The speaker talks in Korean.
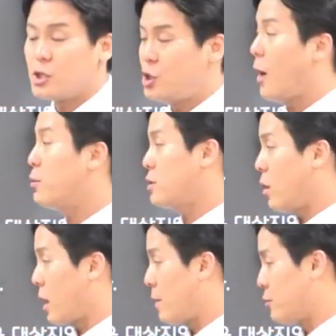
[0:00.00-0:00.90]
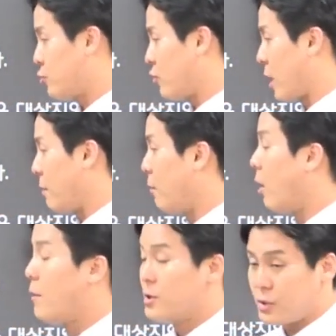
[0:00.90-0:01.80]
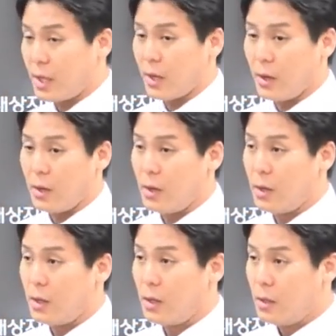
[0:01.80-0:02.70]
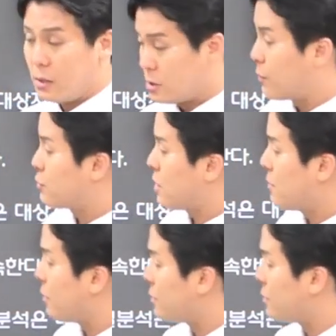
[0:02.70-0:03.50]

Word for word: 지역 분석하고 개별 분석 중에 뭘 먼저 해요? 지역 분석을